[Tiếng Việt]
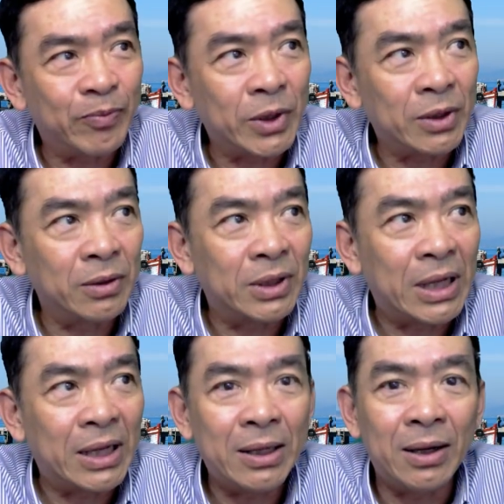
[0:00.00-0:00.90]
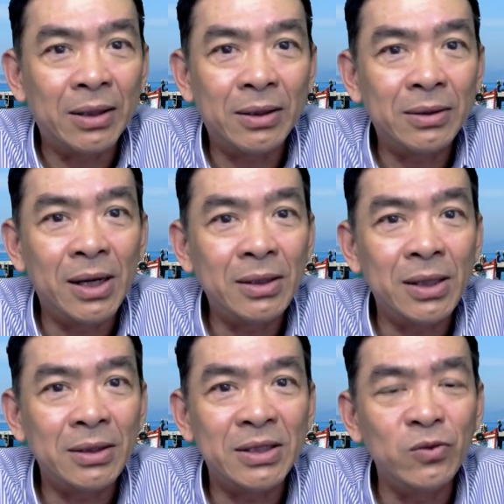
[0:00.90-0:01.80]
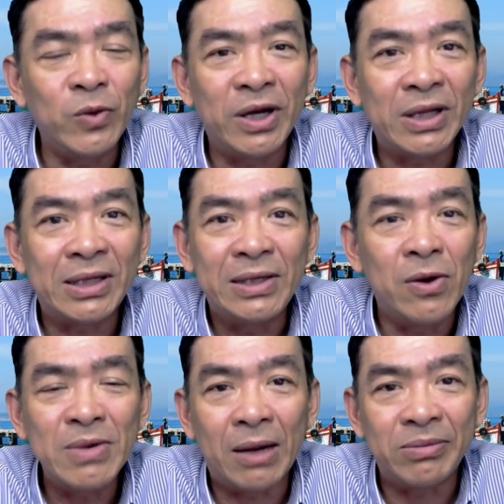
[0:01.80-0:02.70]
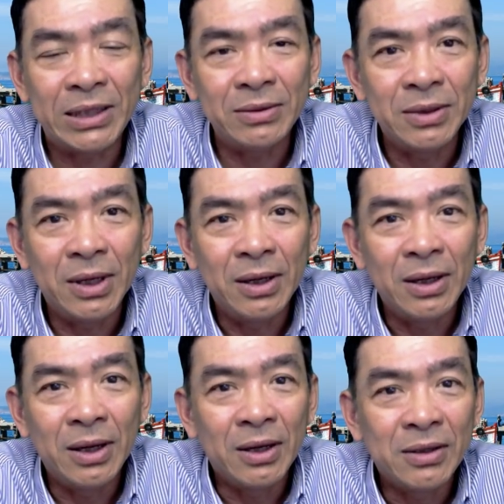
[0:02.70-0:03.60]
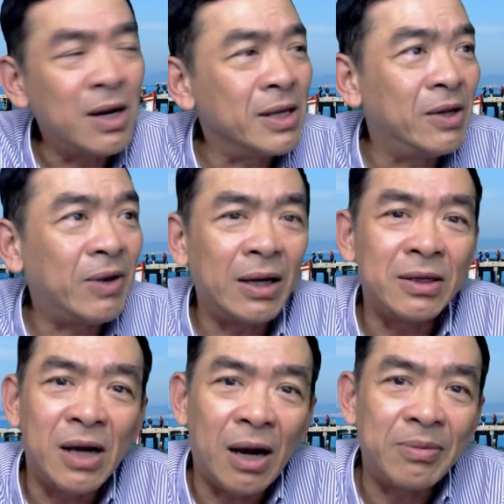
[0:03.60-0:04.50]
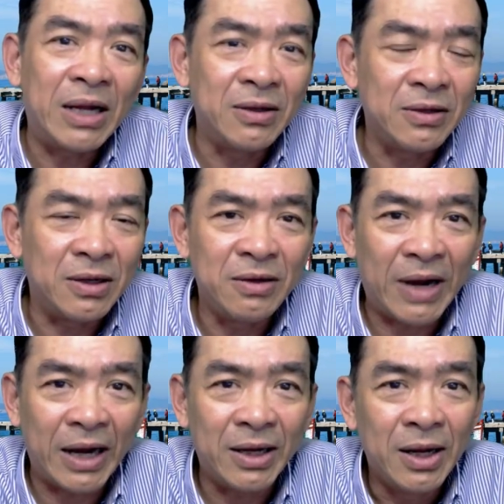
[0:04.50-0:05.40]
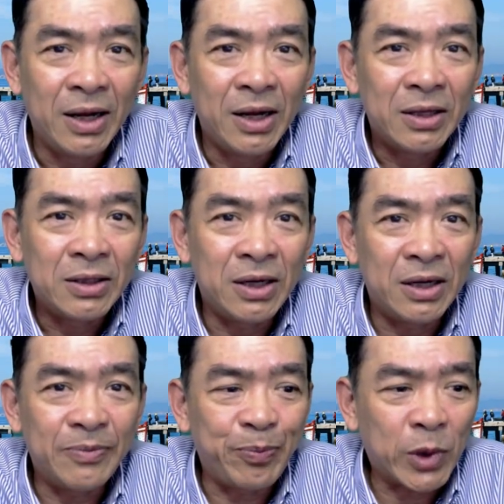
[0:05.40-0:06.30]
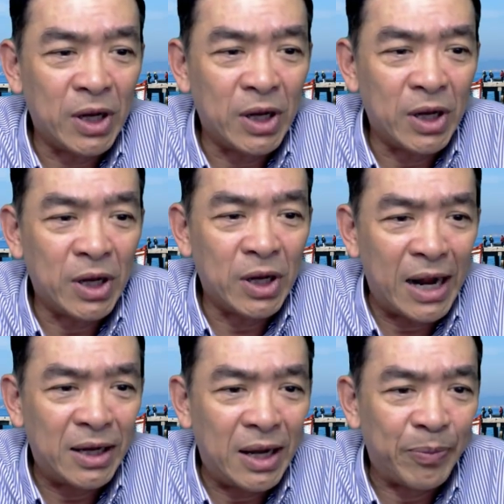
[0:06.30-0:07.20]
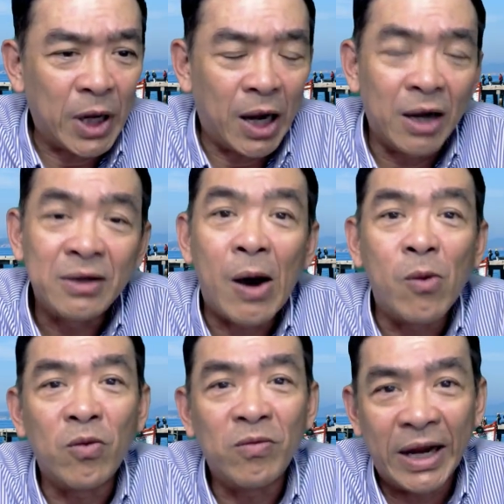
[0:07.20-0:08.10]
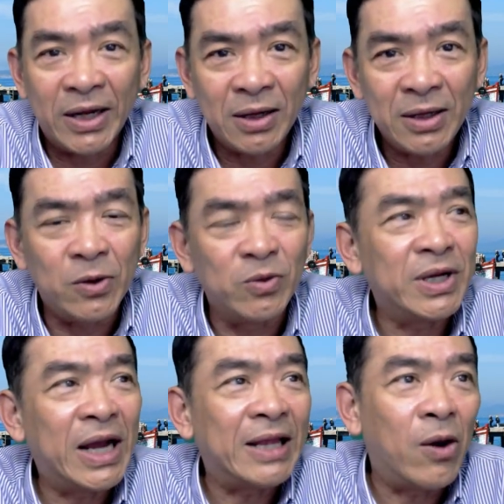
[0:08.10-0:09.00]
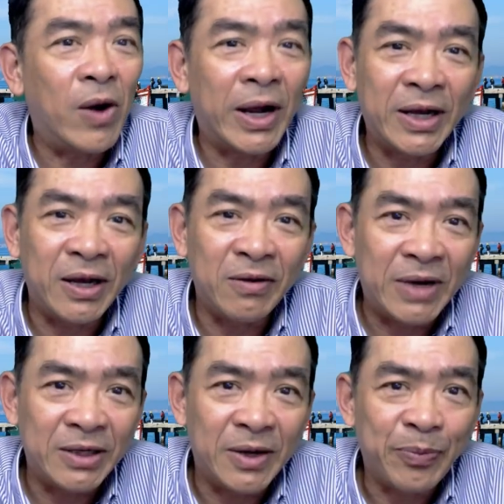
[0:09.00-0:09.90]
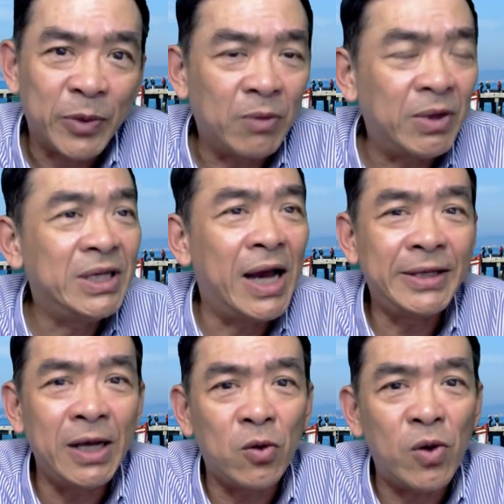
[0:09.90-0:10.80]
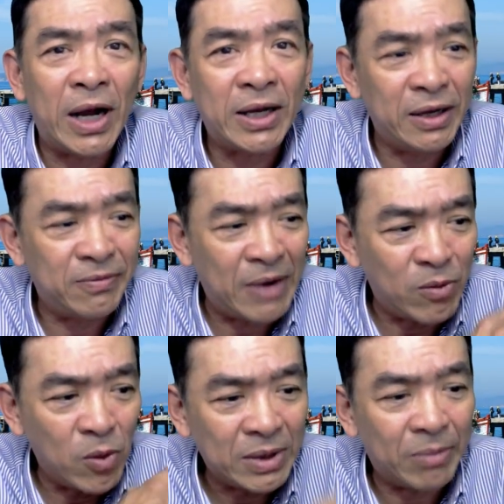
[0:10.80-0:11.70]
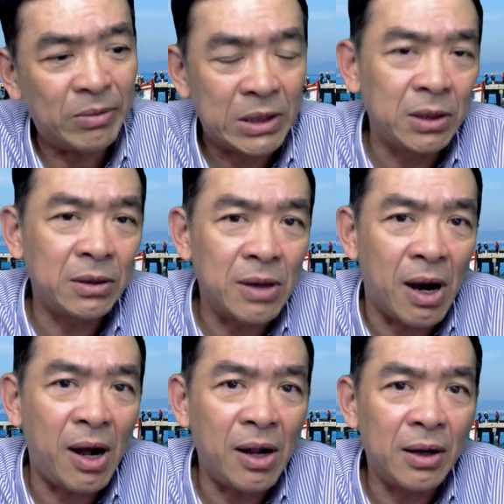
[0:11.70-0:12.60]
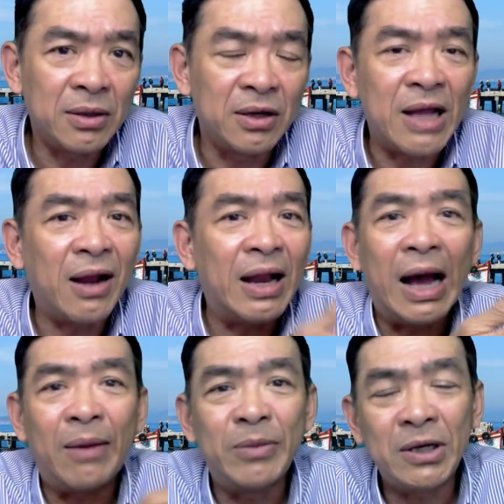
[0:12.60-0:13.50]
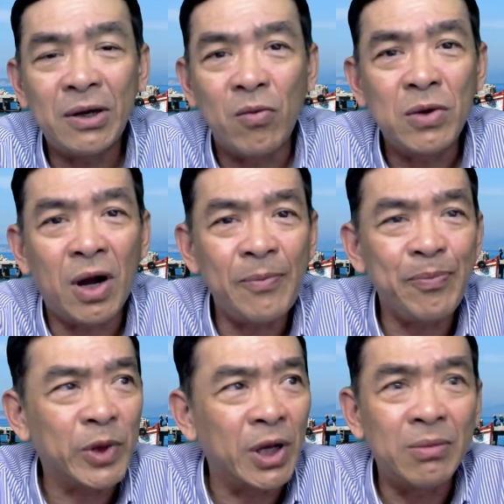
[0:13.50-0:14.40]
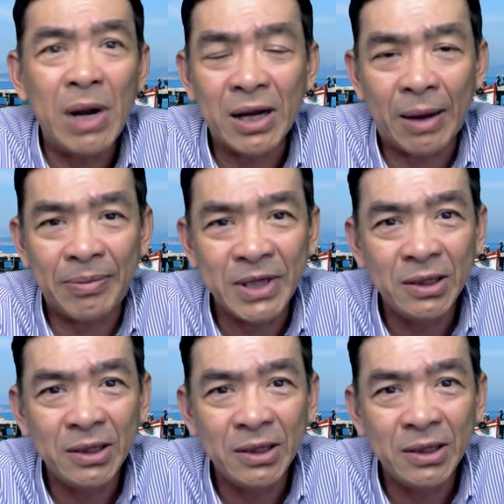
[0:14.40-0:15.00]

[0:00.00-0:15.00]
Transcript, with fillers: người ta thấy rằng cái chức chính quyền người ta chỉnh đốn ngay lập tức rất là nhiều các cái trường hợp đã như, như vậy chứ ở đâu cũng vậy hết thí dụ như ngay tại Hoa Kỳ cũng vậy nữa trong cái giới chức của Hoa Kỳ vào một năm trước đó làm nó cũng có những cái bất cập chứ